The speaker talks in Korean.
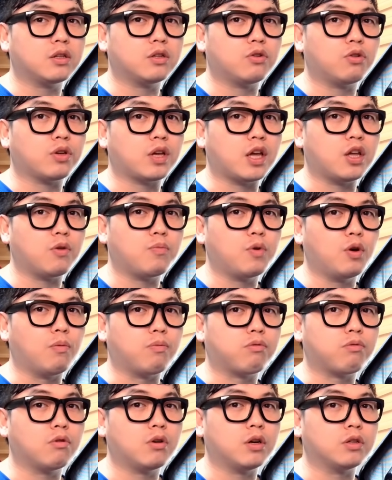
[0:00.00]
그런 개념이
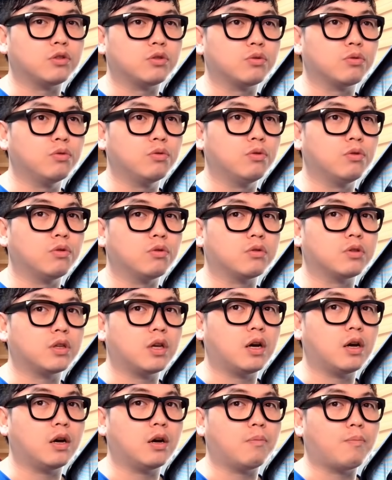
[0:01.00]
없어가지고
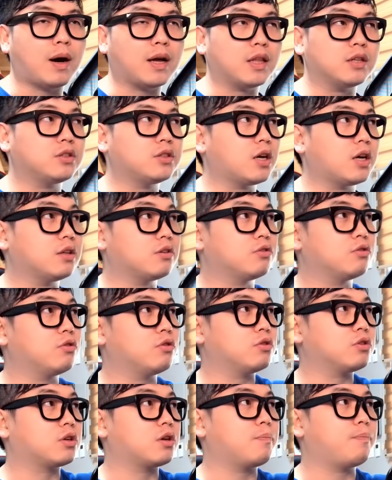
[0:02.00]
그냥 만화책 같은 같은
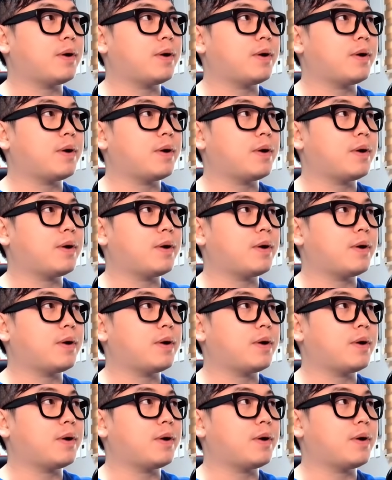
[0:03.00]
거 이렇게